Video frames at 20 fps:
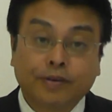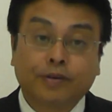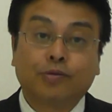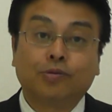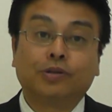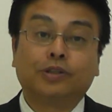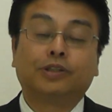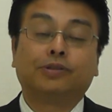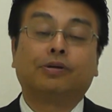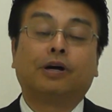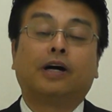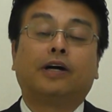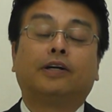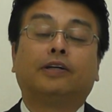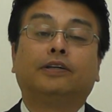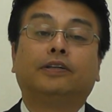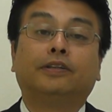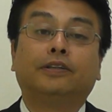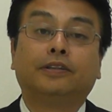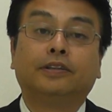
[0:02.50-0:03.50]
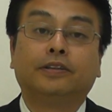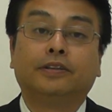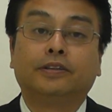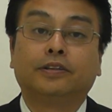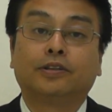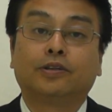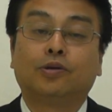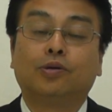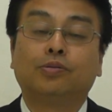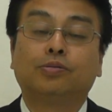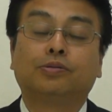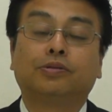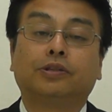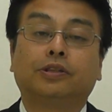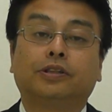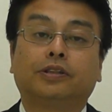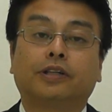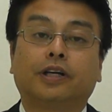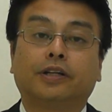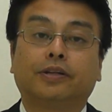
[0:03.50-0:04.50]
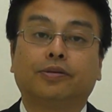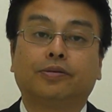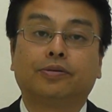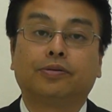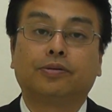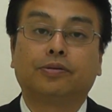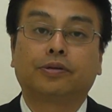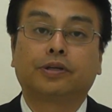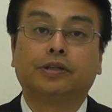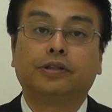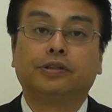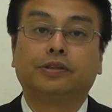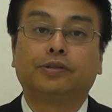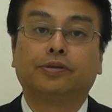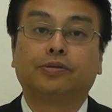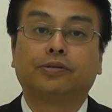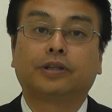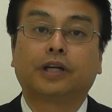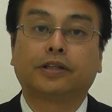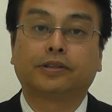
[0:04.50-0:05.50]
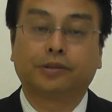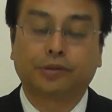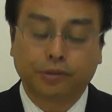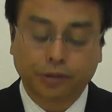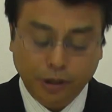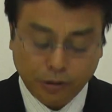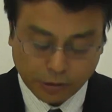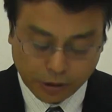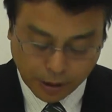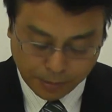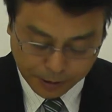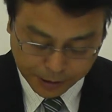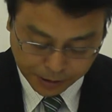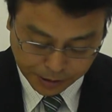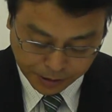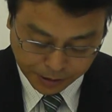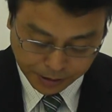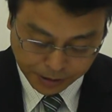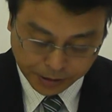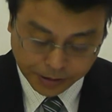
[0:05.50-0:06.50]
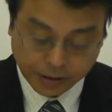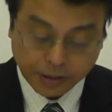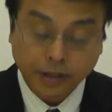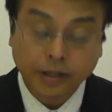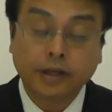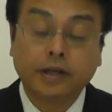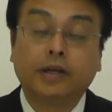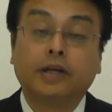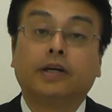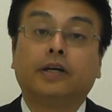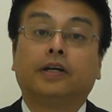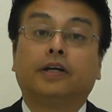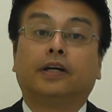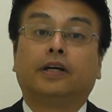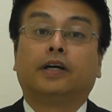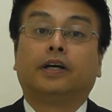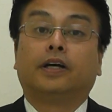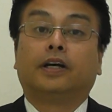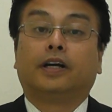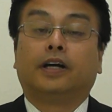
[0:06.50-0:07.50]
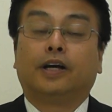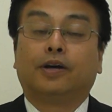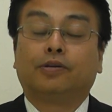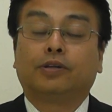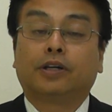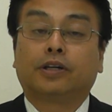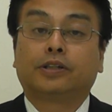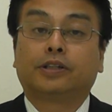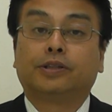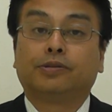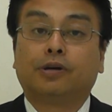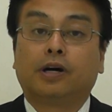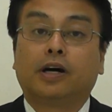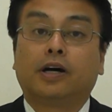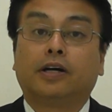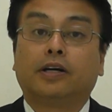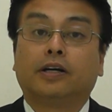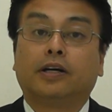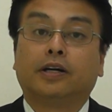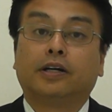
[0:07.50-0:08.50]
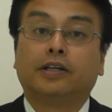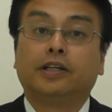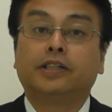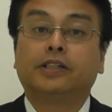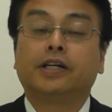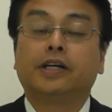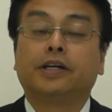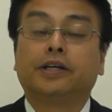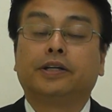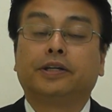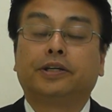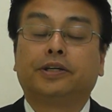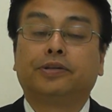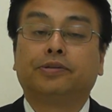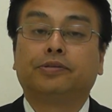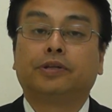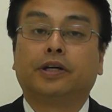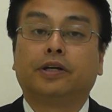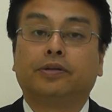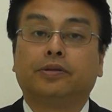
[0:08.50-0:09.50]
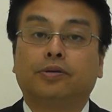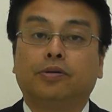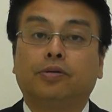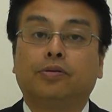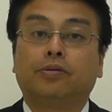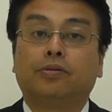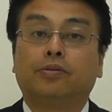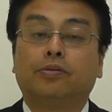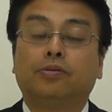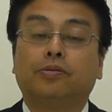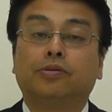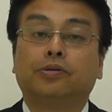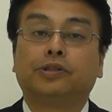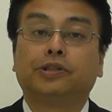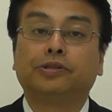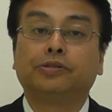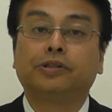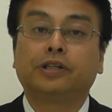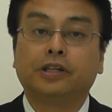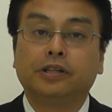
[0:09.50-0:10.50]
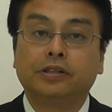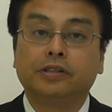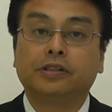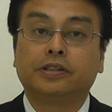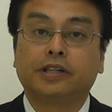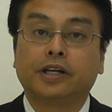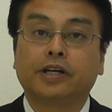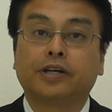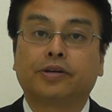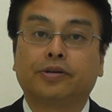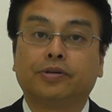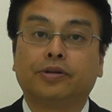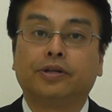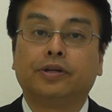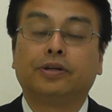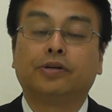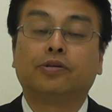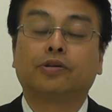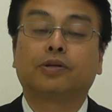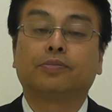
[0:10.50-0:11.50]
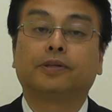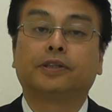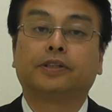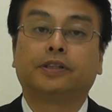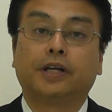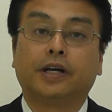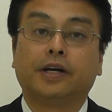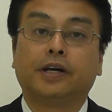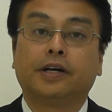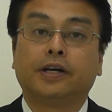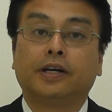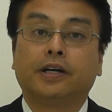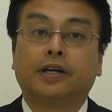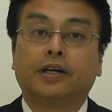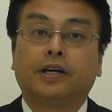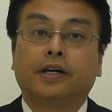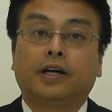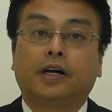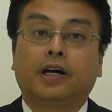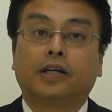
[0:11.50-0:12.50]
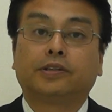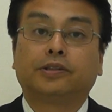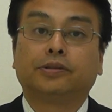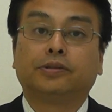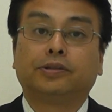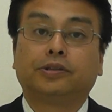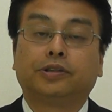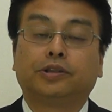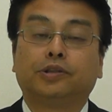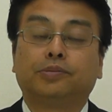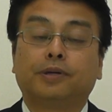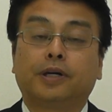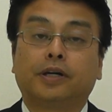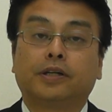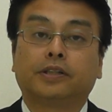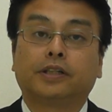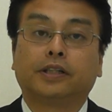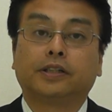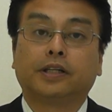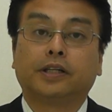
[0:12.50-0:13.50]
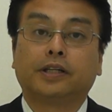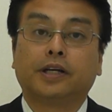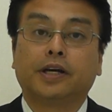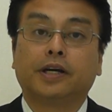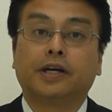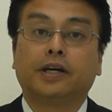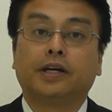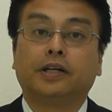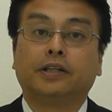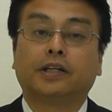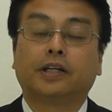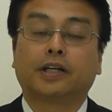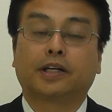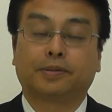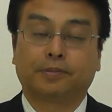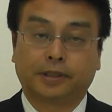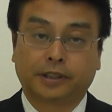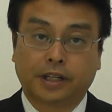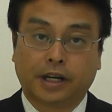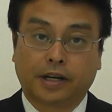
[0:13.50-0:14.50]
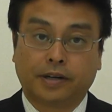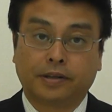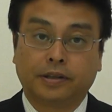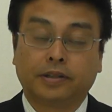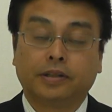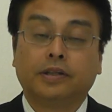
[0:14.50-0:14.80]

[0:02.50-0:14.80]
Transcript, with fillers: こんにちは幸福実現党の金城達郎でございます私は2009年の衆議院選挙におきまして初出馬させていただきました